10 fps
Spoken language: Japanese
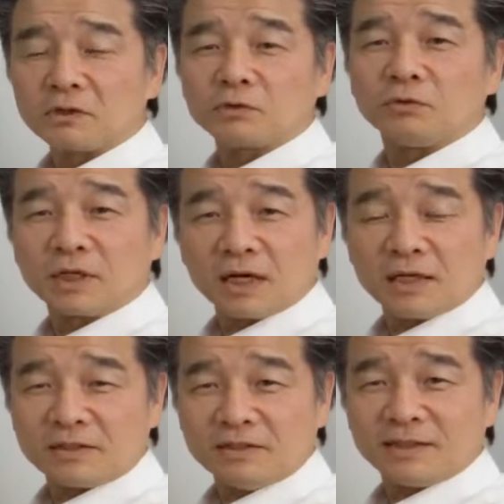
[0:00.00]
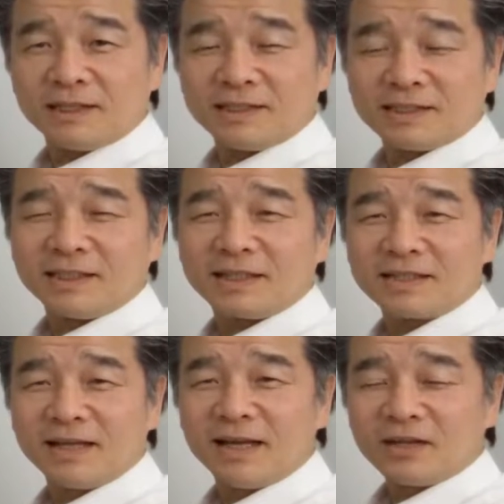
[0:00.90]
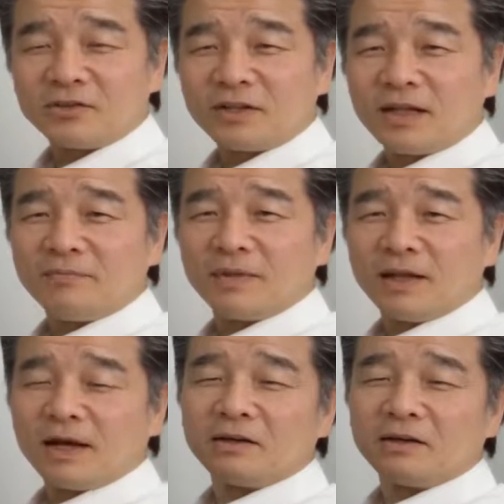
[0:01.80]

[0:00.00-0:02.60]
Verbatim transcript: まあ、ちょっとお腹が空いたりしてですねそれで